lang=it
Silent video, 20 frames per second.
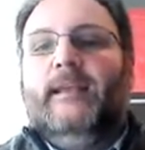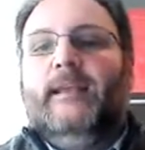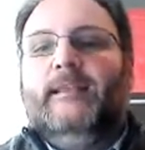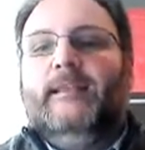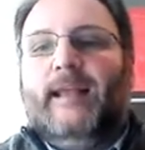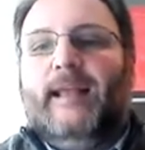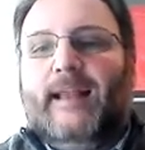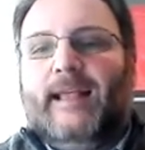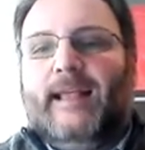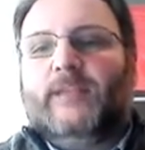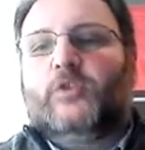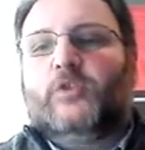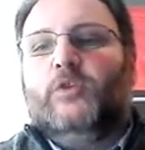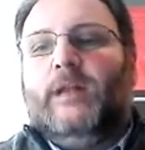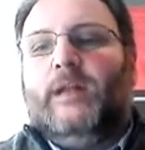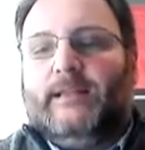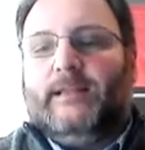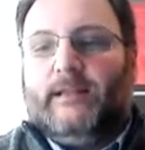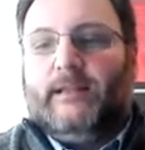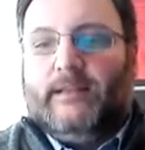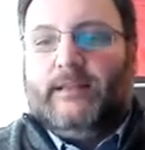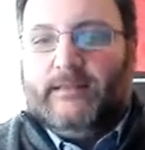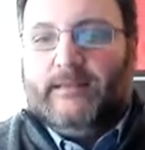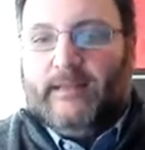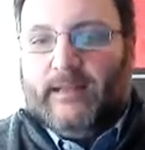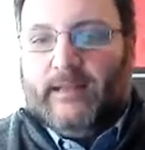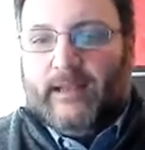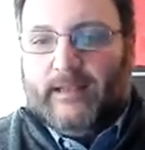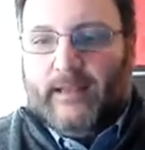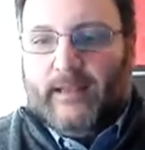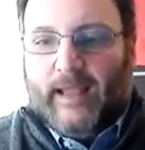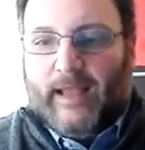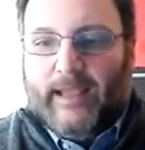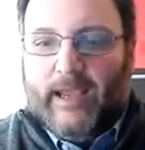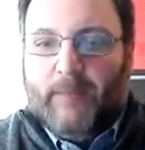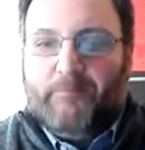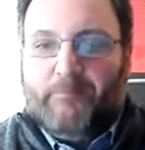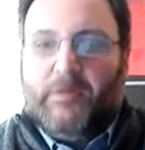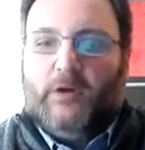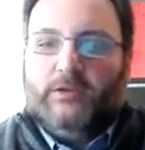dall'altro lato da, da, da,
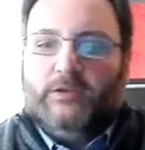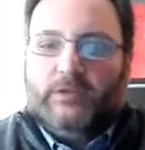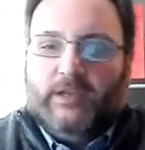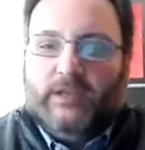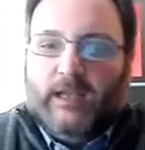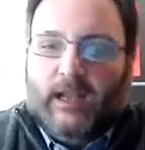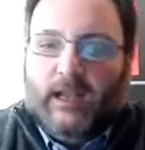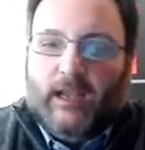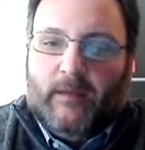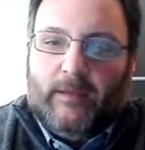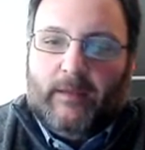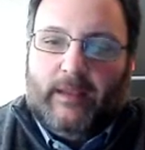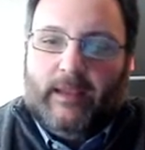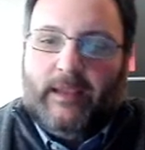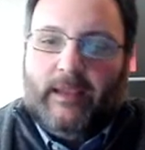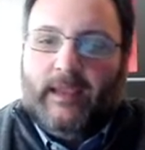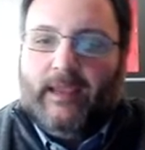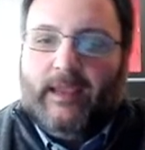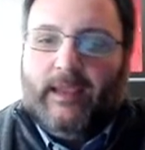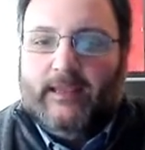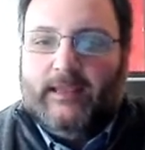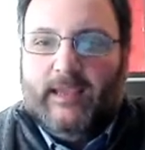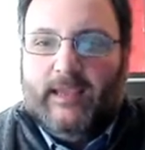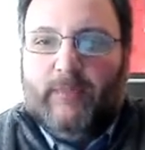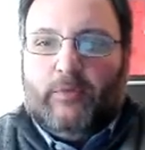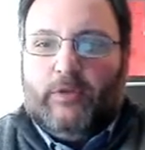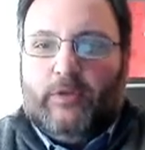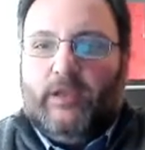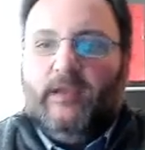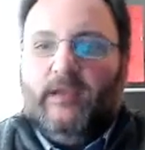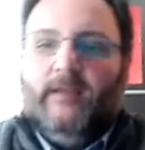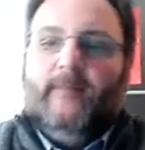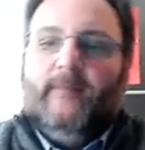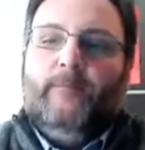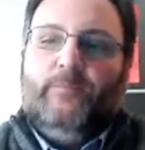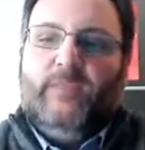agli appositi degli antipodi